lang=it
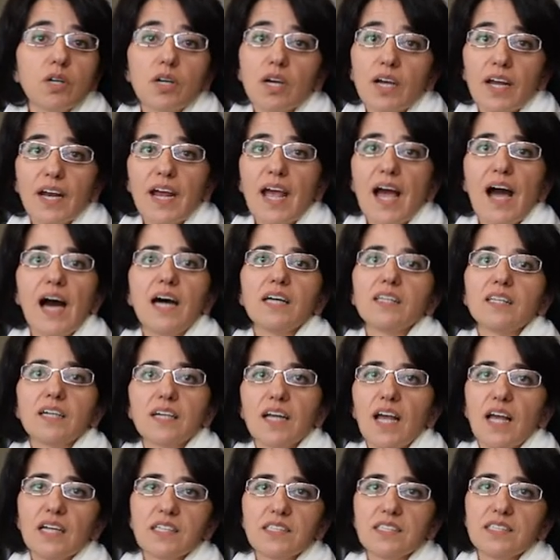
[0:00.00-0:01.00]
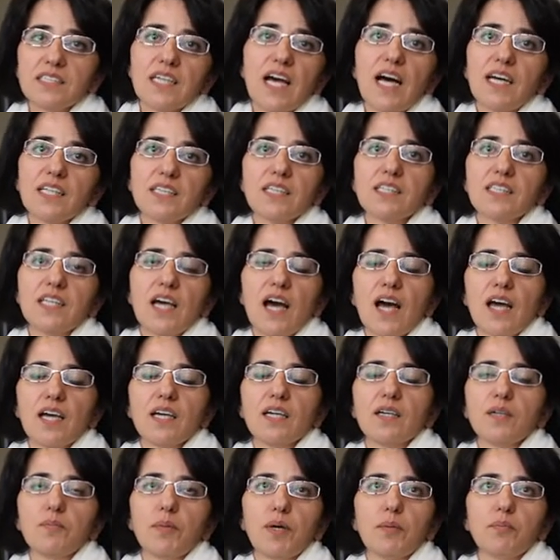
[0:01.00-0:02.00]
create, realizzate
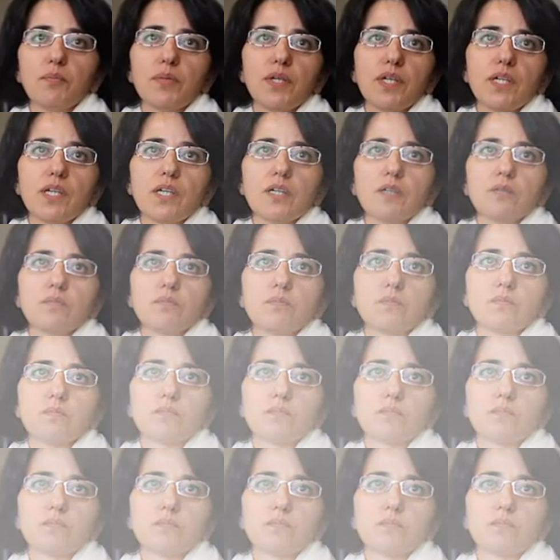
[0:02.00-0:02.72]
dai bambini.